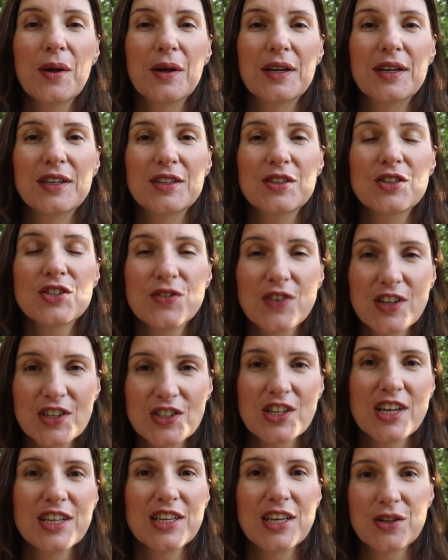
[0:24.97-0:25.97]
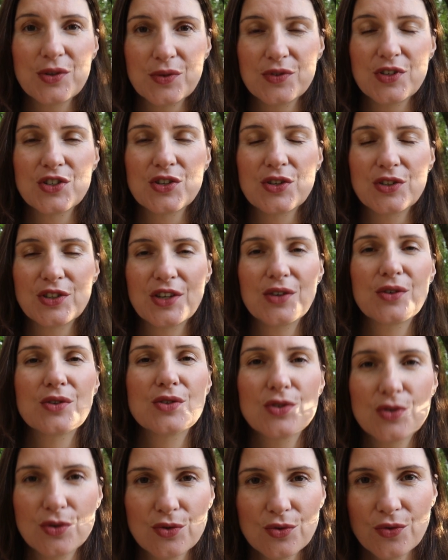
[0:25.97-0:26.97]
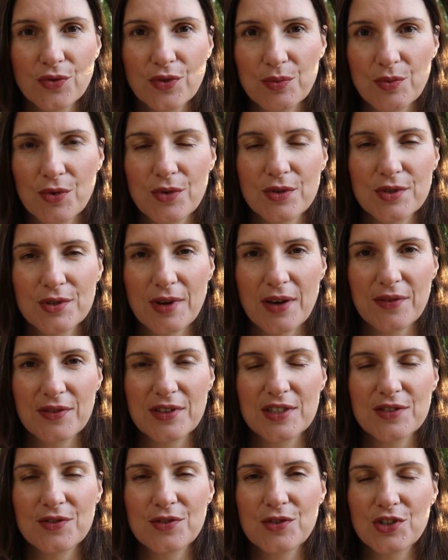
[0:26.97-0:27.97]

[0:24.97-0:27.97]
e, doświadczania również od Niego cudów i błogosławieństw.